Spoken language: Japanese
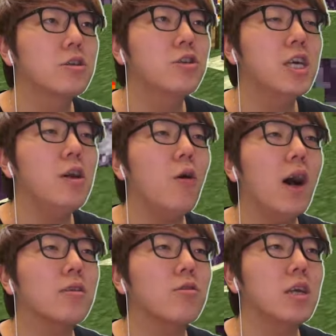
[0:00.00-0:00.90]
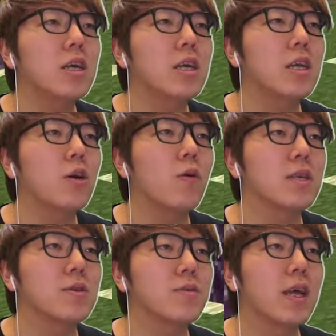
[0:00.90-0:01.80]
茎を後で一気に
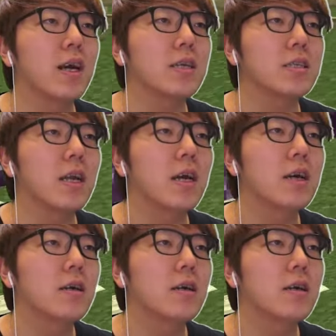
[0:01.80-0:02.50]
壊すみたいな感じだね